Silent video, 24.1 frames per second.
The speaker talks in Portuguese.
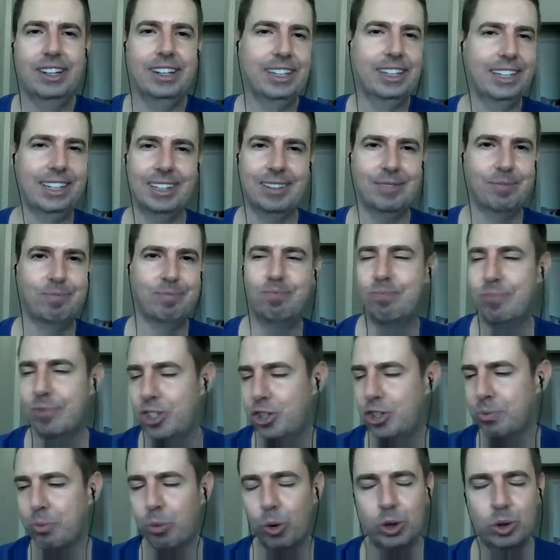é,
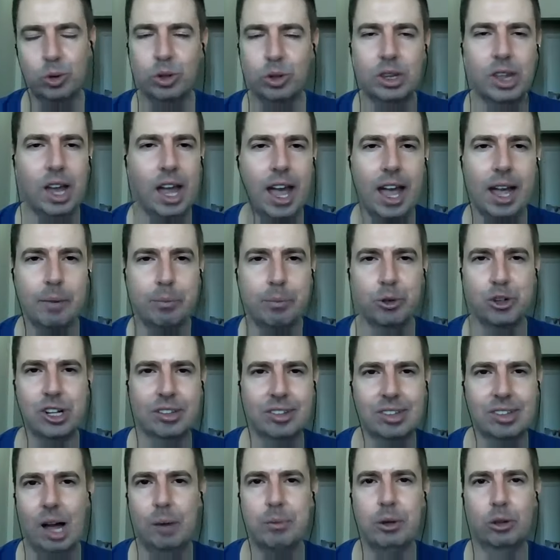de muito tempo,
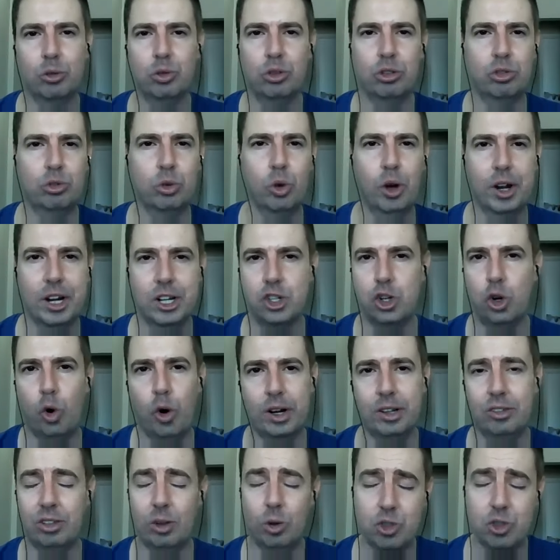já sabe a sua história de
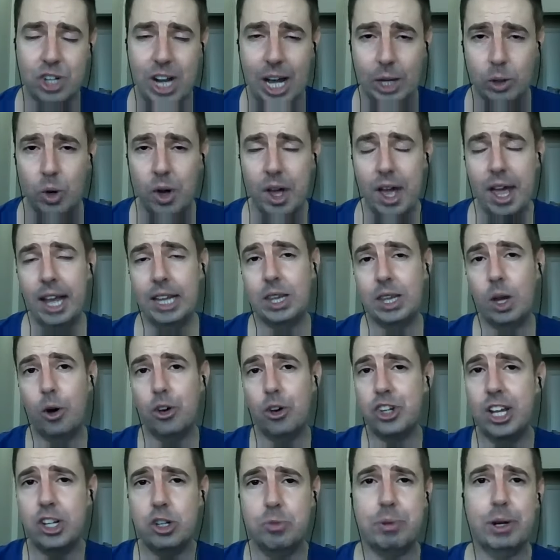core salteado. Então,
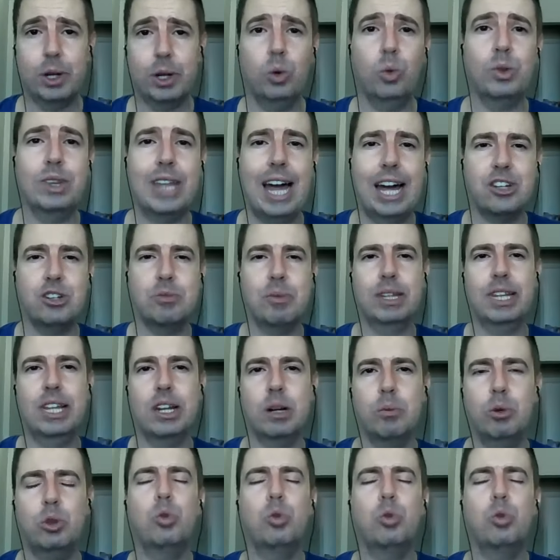a gente perguntar de maneira